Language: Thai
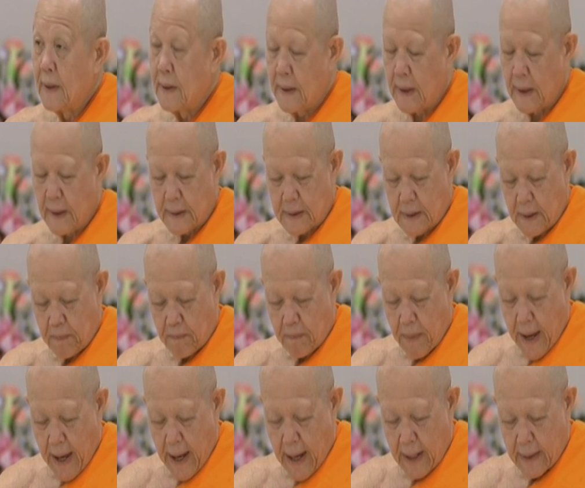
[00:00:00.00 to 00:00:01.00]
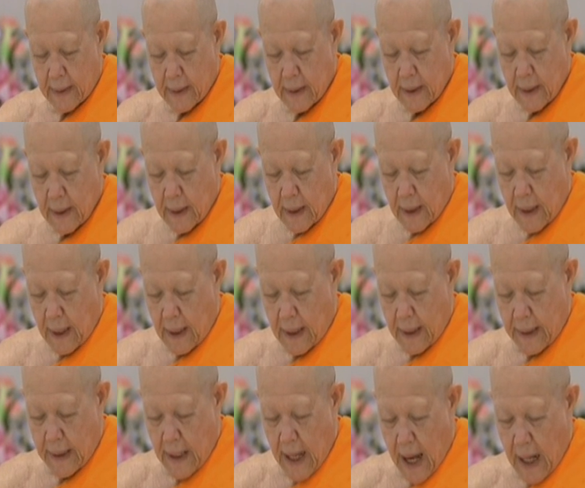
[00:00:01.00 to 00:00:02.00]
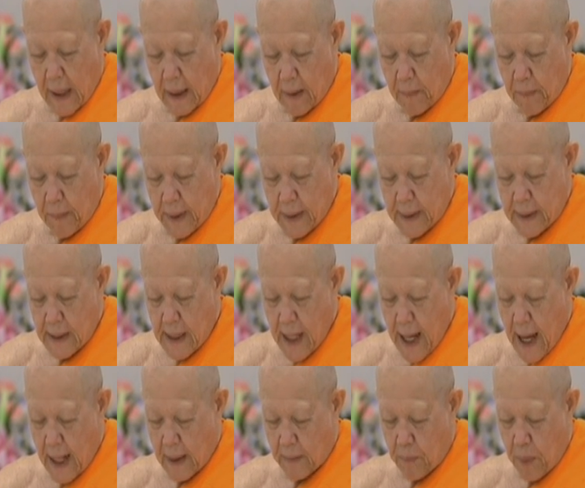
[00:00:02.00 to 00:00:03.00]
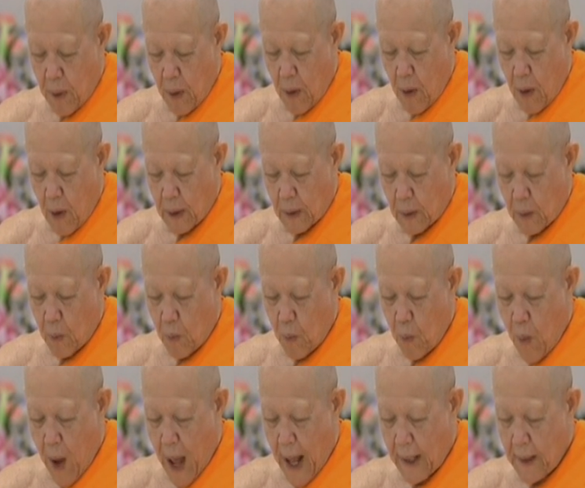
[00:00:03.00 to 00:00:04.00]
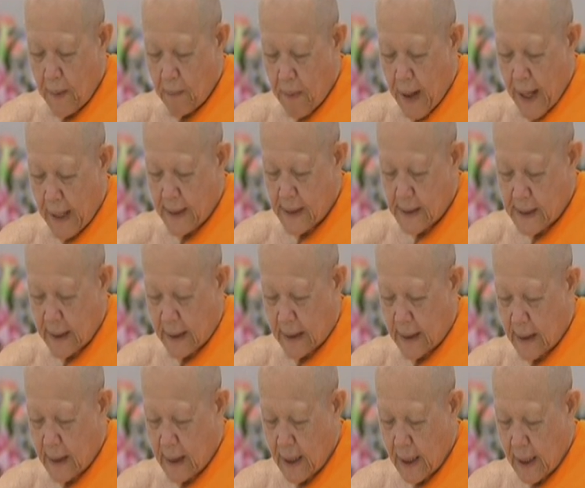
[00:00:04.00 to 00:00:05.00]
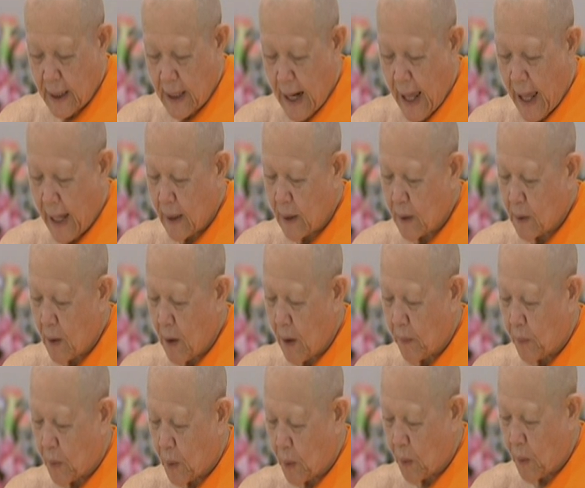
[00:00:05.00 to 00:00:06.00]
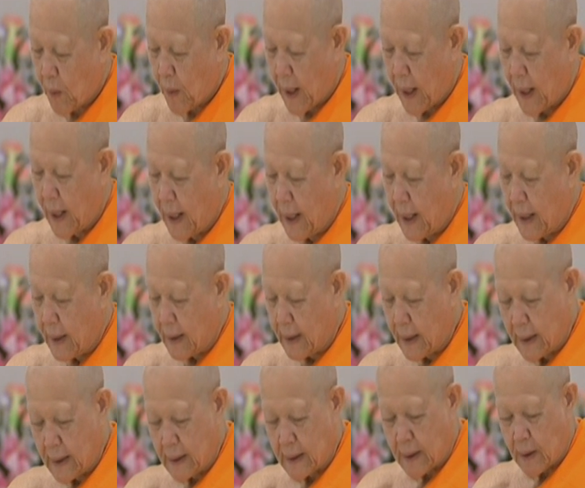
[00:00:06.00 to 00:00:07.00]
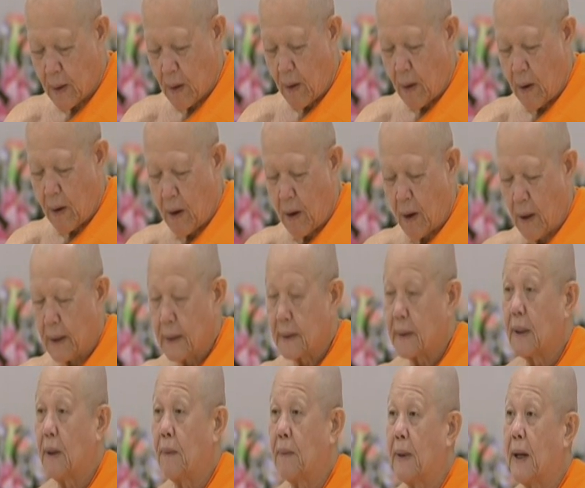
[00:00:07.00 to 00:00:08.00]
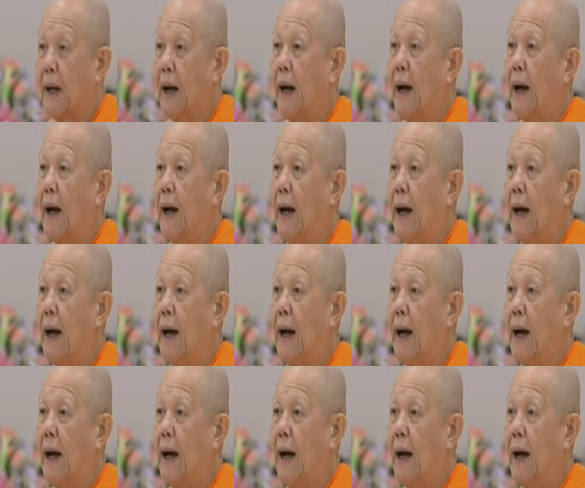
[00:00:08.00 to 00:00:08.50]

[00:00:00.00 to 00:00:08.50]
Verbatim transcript: 28กัลยาณมิตรชาติพรหวังภัยสิทธิ์ และครอบครัว หนึ่งกองเจ้าคา